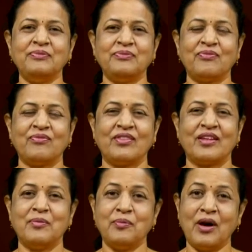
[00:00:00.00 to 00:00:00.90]

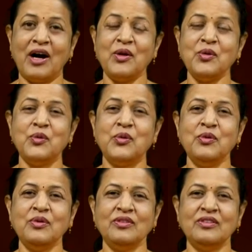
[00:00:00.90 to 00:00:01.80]
బాహువు బాహువు
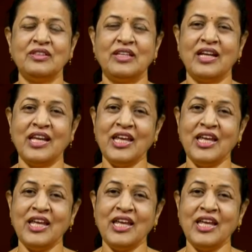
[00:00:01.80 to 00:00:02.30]
నీకు కలదు